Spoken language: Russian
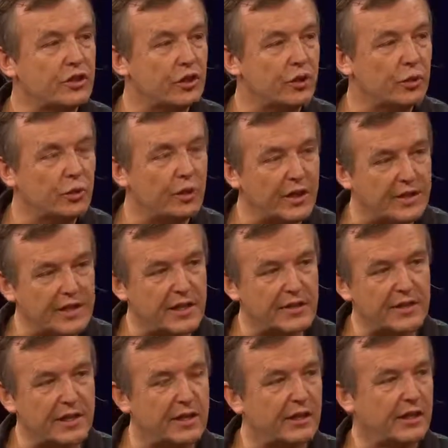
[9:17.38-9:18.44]
в этом
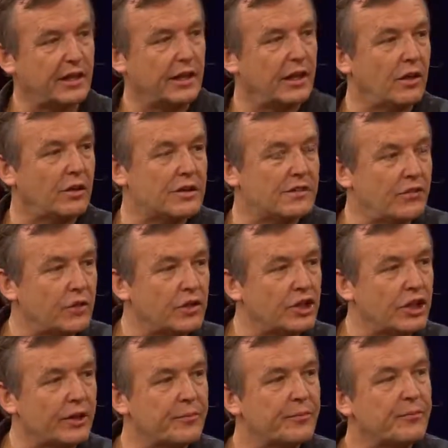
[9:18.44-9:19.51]
будущем
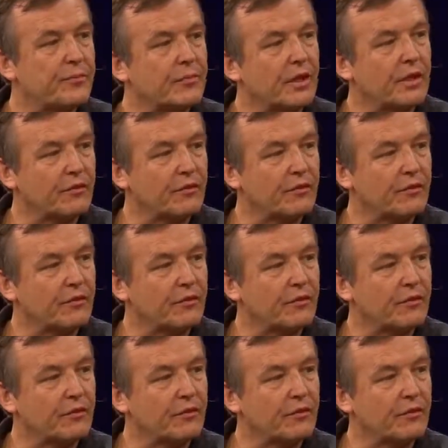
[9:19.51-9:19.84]
от Илона